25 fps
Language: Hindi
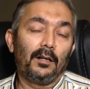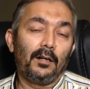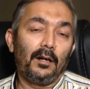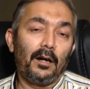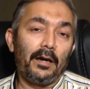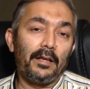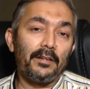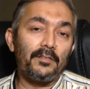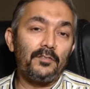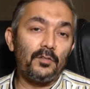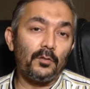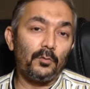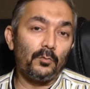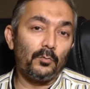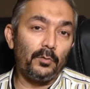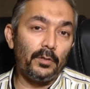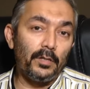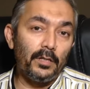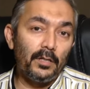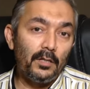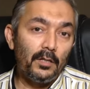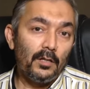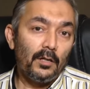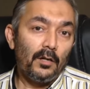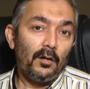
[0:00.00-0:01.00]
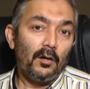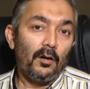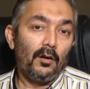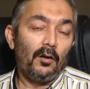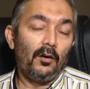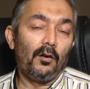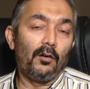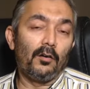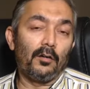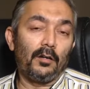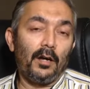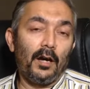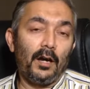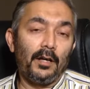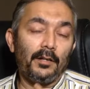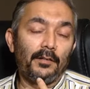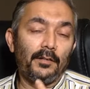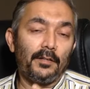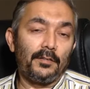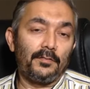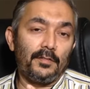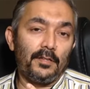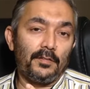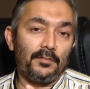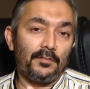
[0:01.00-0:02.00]
गैर ज़रूरी और
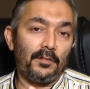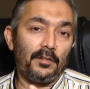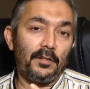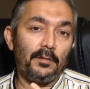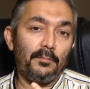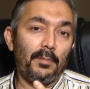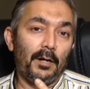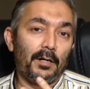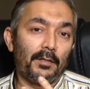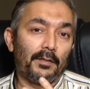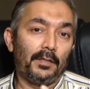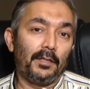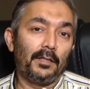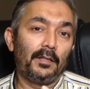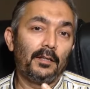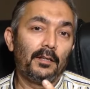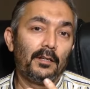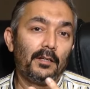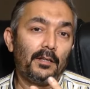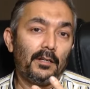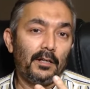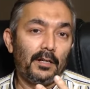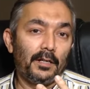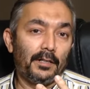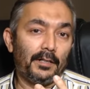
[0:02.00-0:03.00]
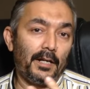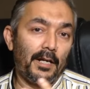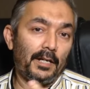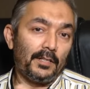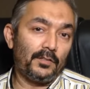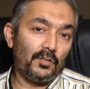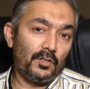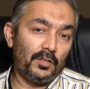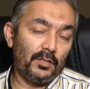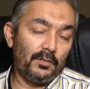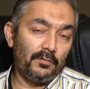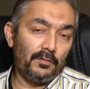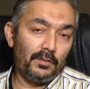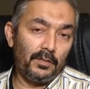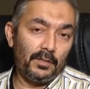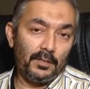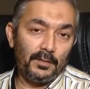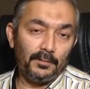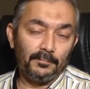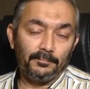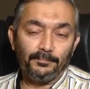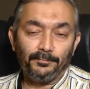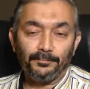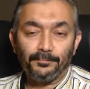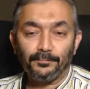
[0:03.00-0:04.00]
अननेसेसरी बातें अटैच की हुई हैं